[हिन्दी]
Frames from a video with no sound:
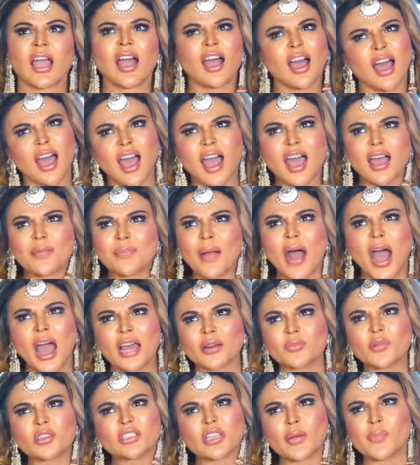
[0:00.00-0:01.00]
हाँ
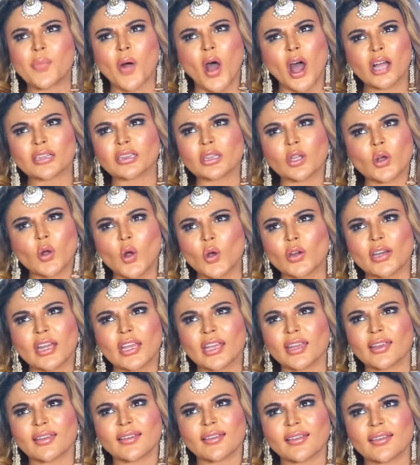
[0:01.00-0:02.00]
बाहर मुझे बहुत लोगों
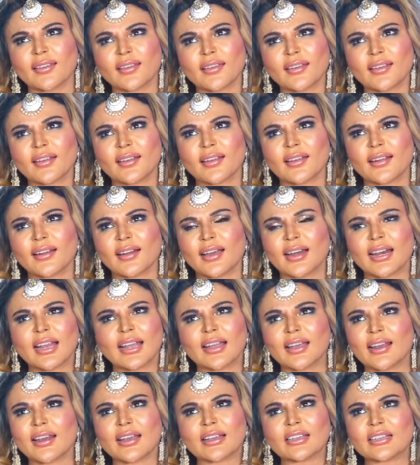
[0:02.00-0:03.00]
ने
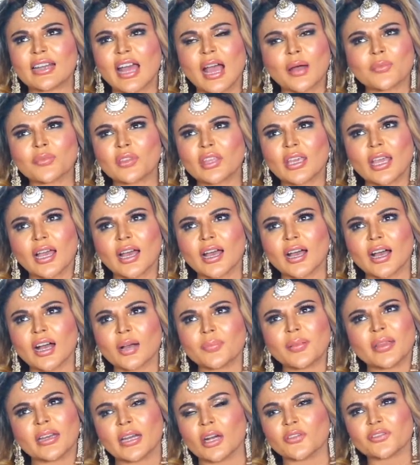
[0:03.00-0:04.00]
अलग अलग नाम दिया
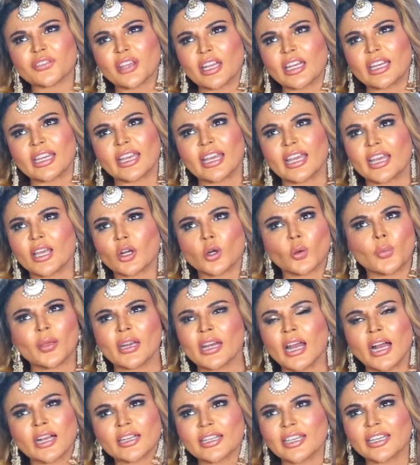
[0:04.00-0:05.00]
अभिनव के लिए
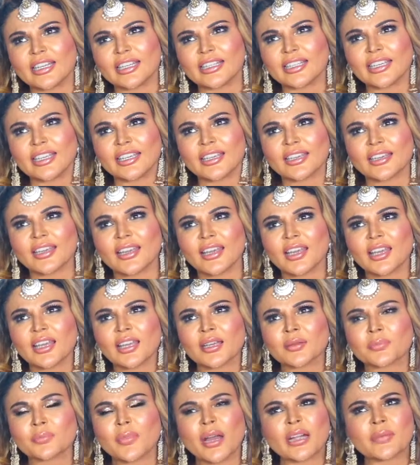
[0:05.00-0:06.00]
रुबिना के लिए
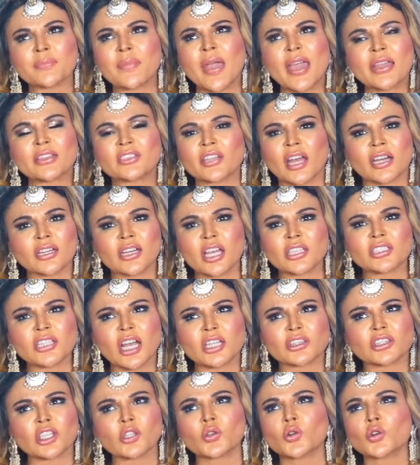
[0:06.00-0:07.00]
बट मैं जानना
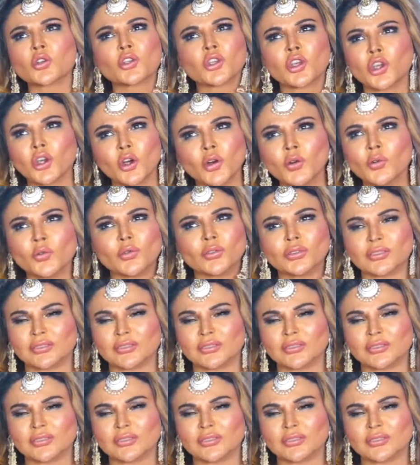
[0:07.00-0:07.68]
चाहती हूँ क्यों